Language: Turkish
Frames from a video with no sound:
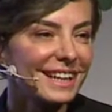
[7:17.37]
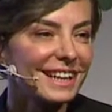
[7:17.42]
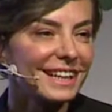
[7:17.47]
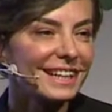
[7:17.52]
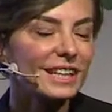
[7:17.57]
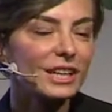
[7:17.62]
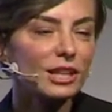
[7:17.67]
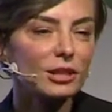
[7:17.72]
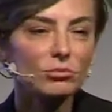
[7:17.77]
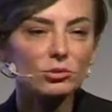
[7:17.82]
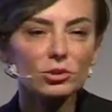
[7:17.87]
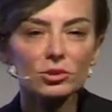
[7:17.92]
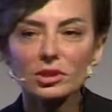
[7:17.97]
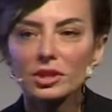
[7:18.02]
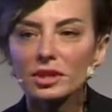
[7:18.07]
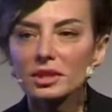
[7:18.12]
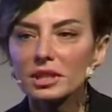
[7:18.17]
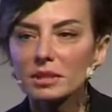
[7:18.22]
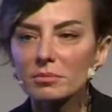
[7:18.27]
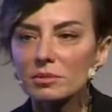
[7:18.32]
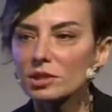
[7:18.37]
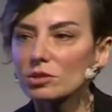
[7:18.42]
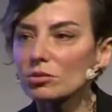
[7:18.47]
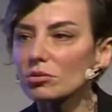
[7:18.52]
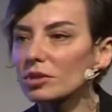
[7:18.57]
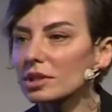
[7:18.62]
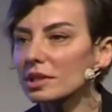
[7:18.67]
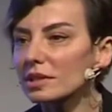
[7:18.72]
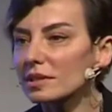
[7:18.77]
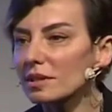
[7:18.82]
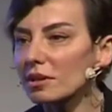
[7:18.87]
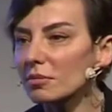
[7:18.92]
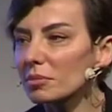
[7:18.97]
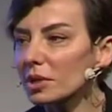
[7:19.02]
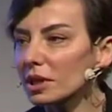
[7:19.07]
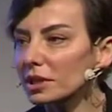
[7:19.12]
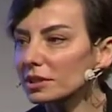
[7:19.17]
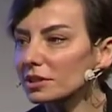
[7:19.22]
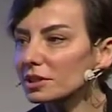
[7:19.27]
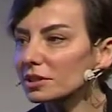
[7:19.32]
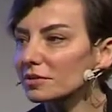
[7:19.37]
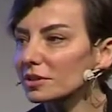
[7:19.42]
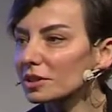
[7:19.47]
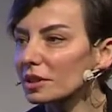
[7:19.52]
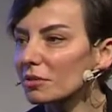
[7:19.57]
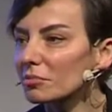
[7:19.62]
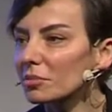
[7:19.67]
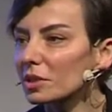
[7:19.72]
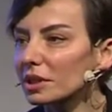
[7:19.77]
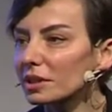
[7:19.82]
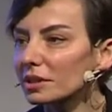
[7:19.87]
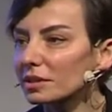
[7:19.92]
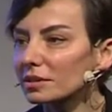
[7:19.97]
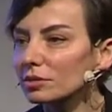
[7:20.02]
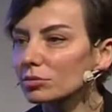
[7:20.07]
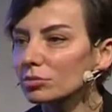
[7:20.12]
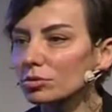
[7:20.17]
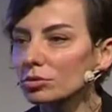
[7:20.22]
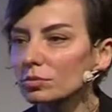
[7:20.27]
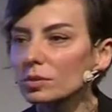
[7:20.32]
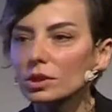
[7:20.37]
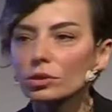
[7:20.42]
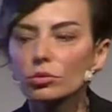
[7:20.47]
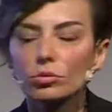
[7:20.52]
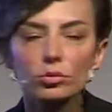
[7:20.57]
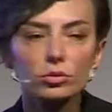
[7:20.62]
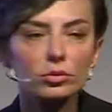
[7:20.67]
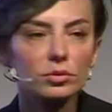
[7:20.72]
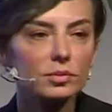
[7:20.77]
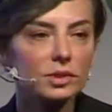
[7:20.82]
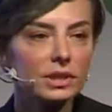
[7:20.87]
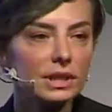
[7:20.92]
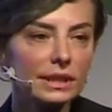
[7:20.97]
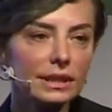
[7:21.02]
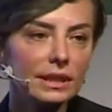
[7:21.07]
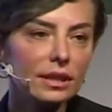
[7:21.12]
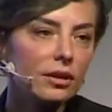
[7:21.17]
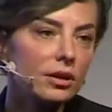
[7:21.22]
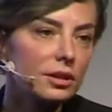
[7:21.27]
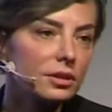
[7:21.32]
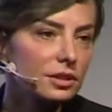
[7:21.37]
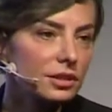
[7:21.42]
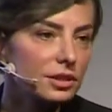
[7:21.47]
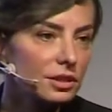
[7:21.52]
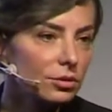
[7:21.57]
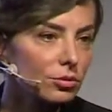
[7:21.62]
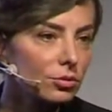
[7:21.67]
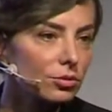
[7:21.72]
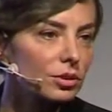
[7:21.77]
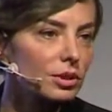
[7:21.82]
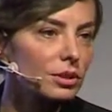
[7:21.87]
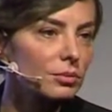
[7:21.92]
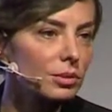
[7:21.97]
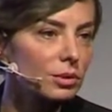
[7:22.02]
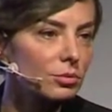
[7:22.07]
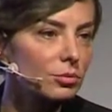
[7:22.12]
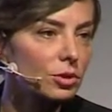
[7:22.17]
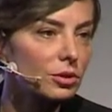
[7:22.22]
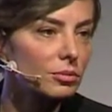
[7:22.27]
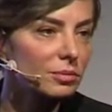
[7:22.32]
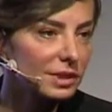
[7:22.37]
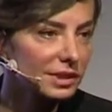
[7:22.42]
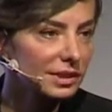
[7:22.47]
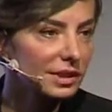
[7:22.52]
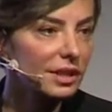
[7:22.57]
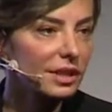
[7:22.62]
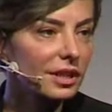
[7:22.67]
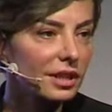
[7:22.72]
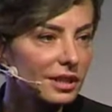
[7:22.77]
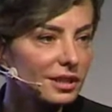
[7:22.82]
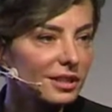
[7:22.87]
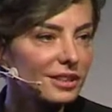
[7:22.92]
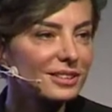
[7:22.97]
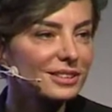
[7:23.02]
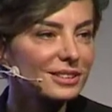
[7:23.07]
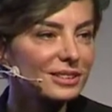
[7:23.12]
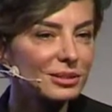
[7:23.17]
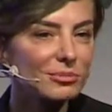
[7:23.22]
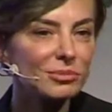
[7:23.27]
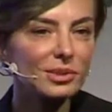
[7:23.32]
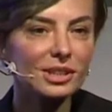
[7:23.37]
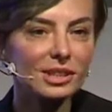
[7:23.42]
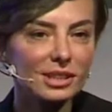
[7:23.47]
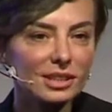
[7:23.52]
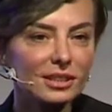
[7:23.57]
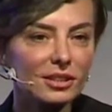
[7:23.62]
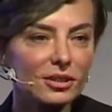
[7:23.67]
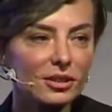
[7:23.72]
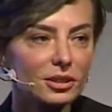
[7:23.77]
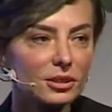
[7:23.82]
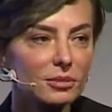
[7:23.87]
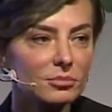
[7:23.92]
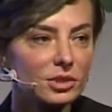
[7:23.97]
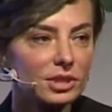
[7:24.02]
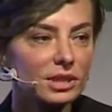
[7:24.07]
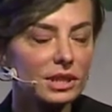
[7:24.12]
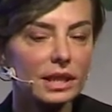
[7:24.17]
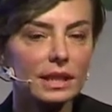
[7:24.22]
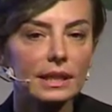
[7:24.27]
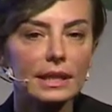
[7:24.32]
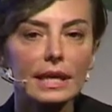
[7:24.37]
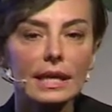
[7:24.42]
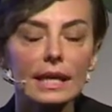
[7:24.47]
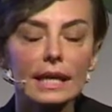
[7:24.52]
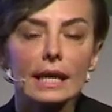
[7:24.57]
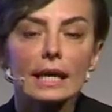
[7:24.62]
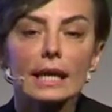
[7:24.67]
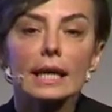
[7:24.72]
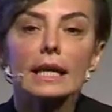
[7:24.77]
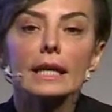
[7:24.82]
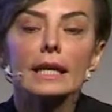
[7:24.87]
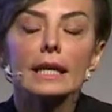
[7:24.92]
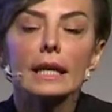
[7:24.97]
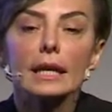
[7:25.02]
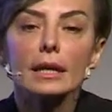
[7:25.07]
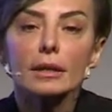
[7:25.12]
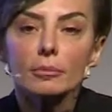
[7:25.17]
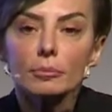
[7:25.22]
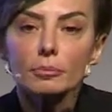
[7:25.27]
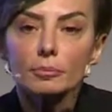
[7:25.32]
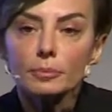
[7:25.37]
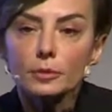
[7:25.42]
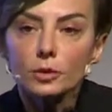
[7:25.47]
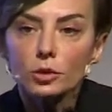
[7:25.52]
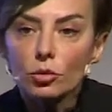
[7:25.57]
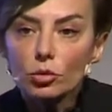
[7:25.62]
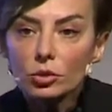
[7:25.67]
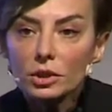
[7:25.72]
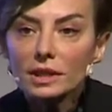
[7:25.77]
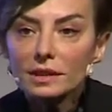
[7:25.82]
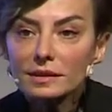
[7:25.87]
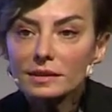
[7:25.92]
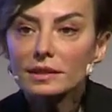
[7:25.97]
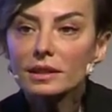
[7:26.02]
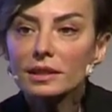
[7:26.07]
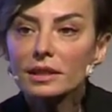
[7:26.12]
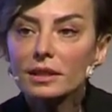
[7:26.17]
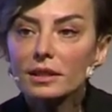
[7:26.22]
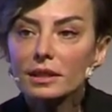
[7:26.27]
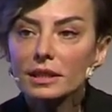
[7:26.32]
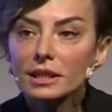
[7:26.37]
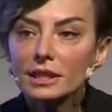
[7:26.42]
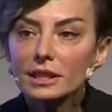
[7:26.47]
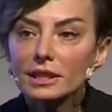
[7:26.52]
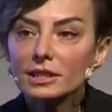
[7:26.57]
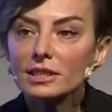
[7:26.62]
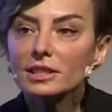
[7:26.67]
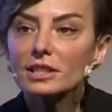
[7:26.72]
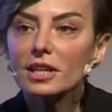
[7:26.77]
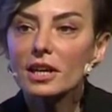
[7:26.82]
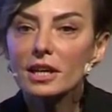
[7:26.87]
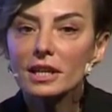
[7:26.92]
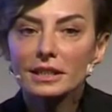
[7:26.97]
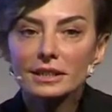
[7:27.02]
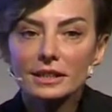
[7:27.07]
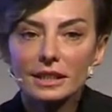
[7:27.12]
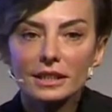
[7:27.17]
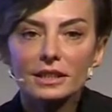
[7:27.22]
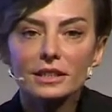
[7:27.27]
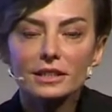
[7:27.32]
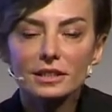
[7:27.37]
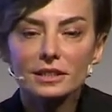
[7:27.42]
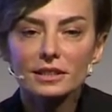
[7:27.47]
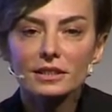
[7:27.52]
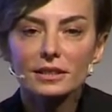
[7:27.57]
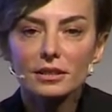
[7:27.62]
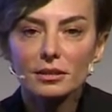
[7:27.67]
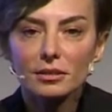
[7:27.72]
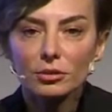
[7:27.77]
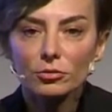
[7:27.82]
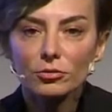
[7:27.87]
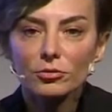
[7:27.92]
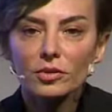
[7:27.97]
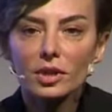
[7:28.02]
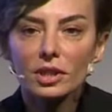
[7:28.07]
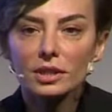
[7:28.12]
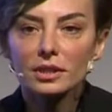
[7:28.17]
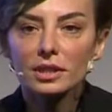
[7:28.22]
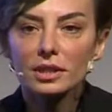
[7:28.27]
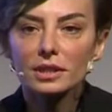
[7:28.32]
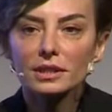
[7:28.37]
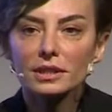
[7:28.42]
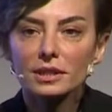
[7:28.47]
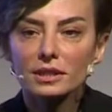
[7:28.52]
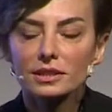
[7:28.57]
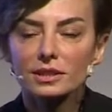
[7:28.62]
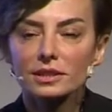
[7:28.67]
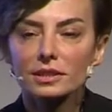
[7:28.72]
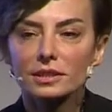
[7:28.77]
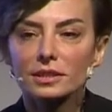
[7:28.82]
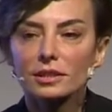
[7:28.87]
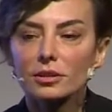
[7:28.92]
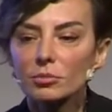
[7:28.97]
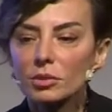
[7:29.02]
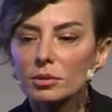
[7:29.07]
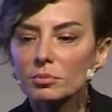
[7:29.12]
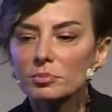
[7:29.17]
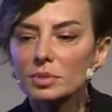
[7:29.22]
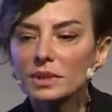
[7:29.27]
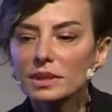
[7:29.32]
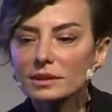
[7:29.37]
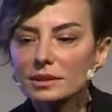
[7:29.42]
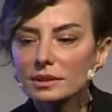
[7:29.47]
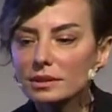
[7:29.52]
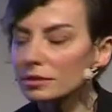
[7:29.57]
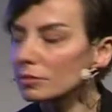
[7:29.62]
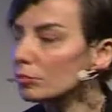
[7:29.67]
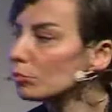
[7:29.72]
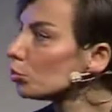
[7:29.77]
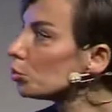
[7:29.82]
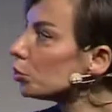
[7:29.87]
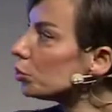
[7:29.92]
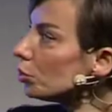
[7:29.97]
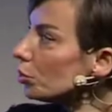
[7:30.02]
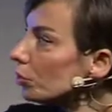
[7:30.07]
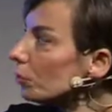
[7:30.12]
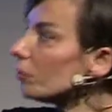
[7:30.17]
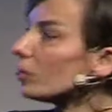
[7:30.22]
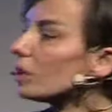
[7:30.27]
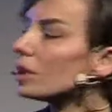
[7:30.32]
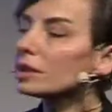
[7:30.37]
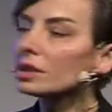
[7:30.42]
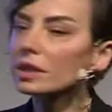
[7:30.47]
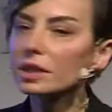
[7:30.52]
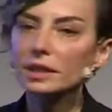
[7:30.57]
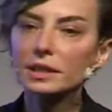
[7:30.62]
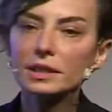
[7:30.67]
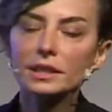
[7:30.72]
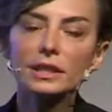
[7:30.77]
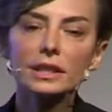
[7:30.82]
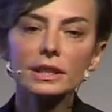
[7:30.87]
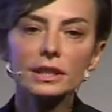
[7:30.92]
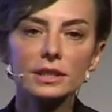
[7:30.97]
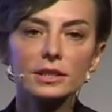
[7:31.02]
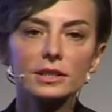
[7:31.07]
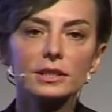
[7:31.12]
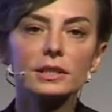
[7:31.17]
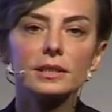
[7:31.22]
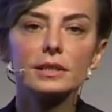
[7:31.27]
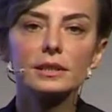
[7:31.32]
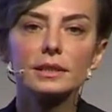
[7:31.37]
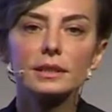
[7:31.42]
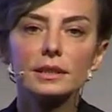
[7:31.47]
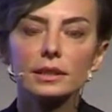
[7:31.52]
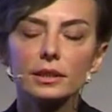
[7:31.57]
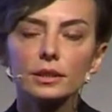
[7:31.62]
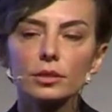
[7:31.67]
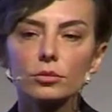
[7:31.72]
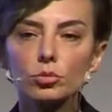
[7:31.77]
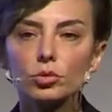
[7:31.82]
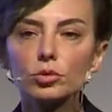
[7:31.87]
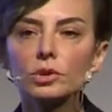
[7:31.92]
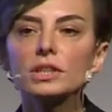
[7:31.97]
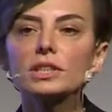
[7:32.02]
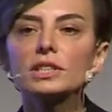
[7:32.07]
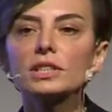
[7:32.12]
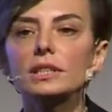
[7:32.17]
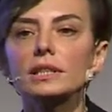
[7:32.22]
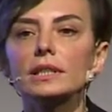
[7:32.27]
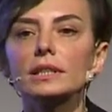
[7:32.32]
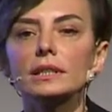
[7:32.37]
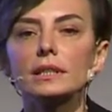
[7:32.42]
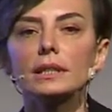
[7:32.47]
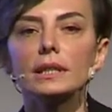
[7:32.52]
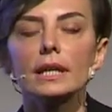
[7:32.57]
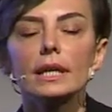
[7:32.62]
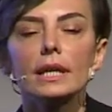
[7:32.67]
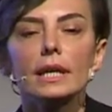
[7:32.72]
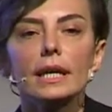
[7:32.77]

Yani bugün anneme söylesem ben işveren markası uzmanı oldum diye ne anlayacak onu da bilmiyorum. İnsan kaynaklarını bile yeni anlamışken. Dolayısıyla işler değişti, ünvanlar değişti ama biz bu ünvanlardaki kişileri ya da bu işleri